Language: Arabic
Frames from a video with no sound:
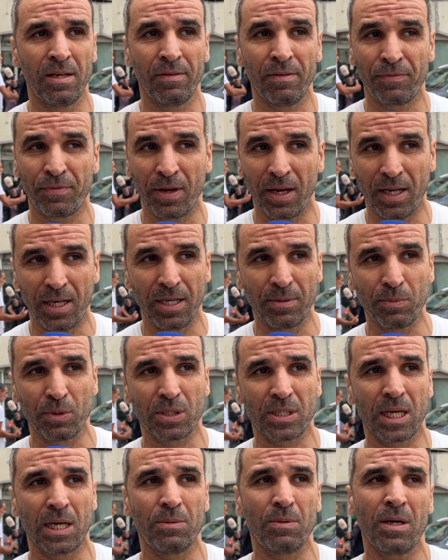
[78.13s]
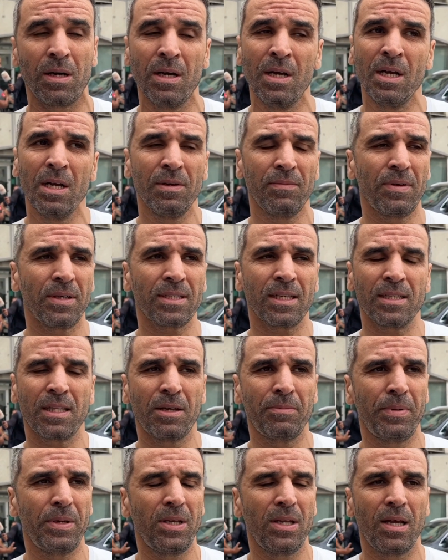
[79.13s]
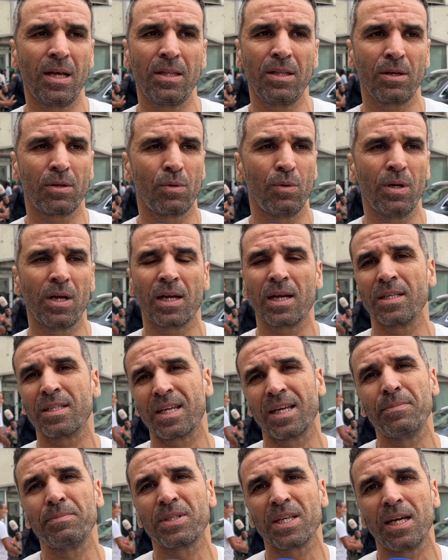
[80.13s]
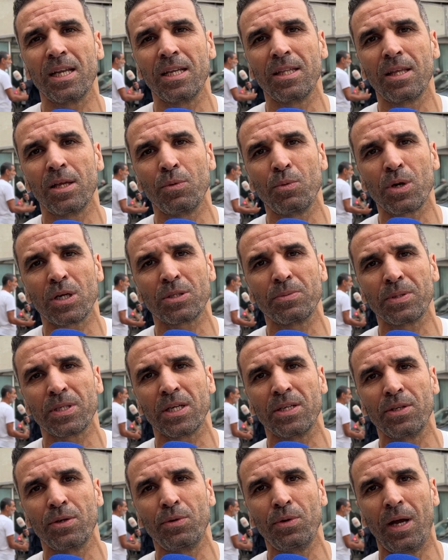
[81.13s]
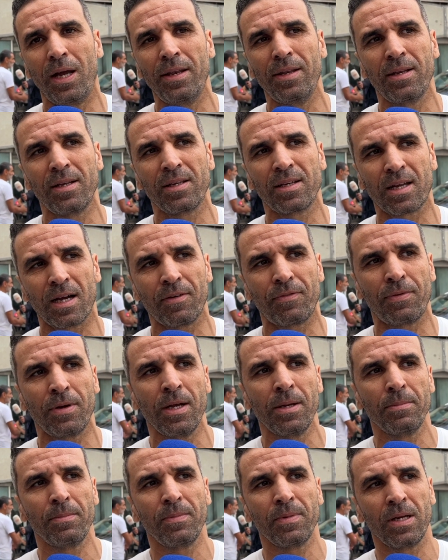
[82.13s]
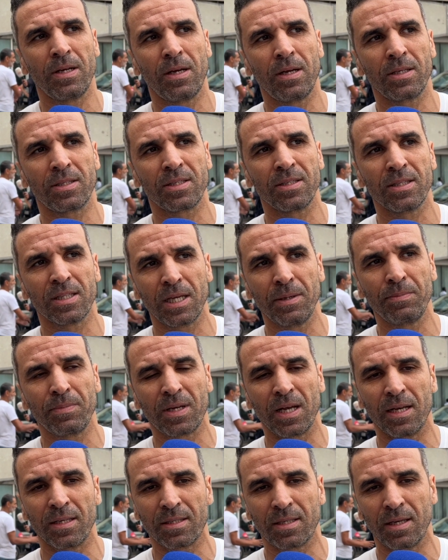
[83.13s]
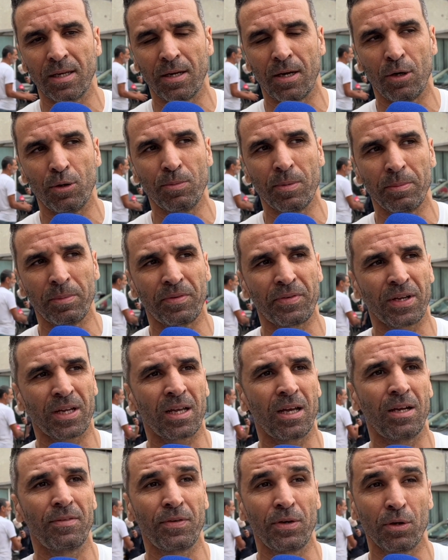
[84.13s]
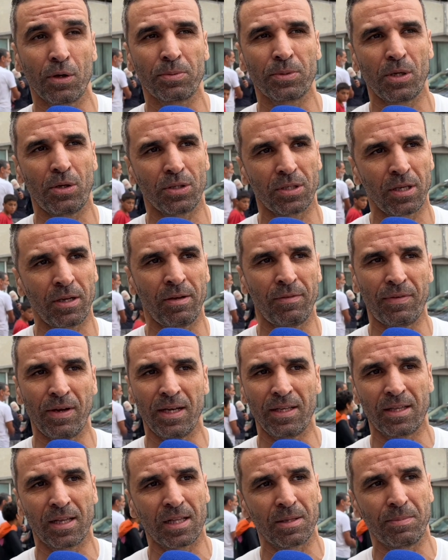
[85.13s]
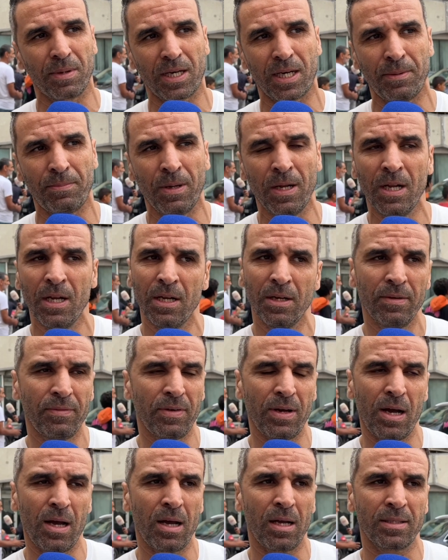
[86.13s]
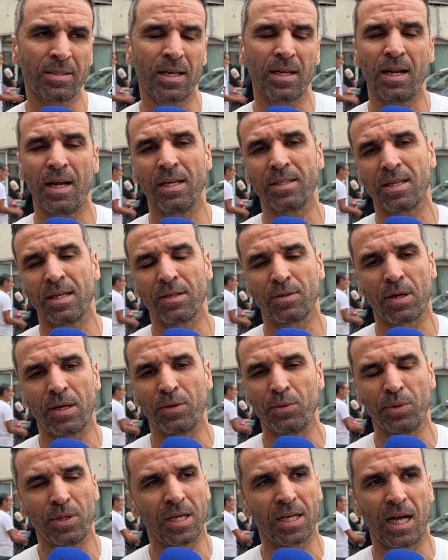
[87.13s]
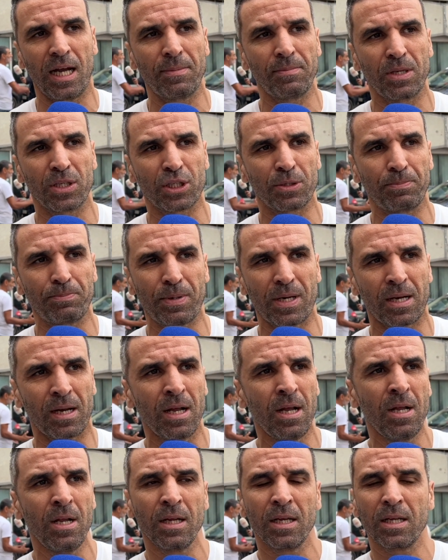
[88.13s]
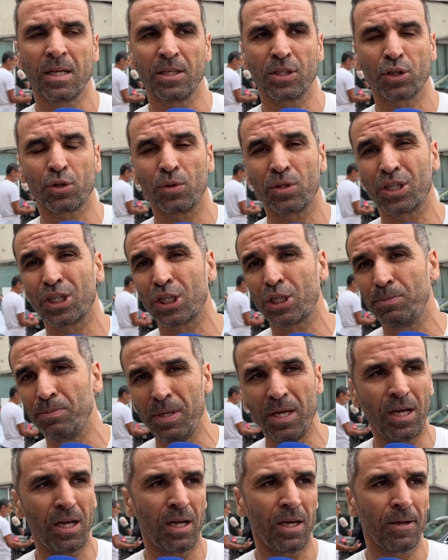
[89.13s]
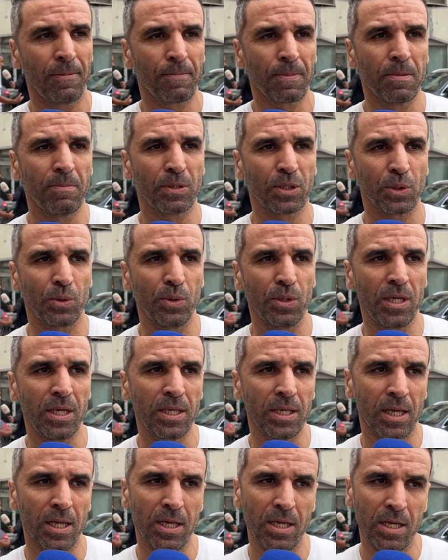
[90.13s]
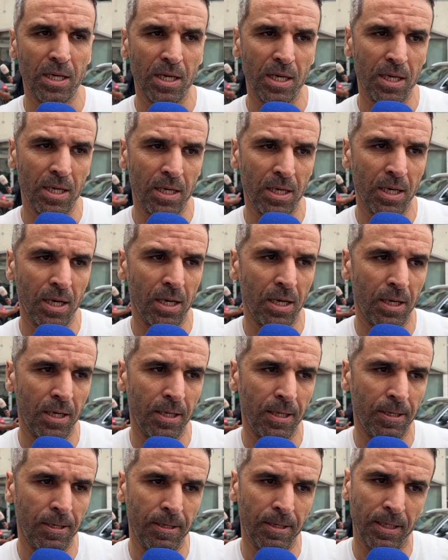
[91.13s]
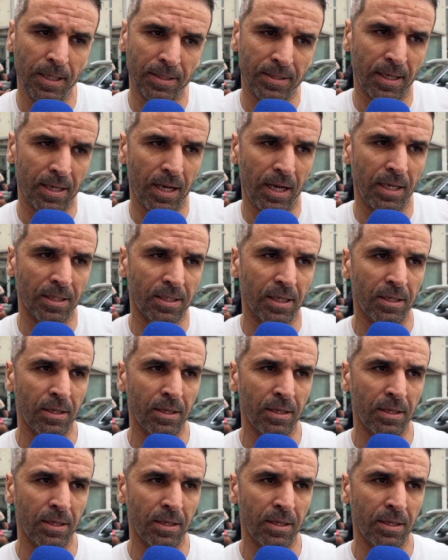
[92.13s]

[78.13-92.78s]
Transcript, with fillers: في اعلى مستوى فتنظن بان هذه كلها كانت غير مساله ديال الوقت باش انه يعلن الكاف آه، تنظيم كاس امم افريقيا 2025 لفائده المغرب فصراحه كان هناك عمل جبار كنشكر جميع المسؤولين اللي, اللي صراحه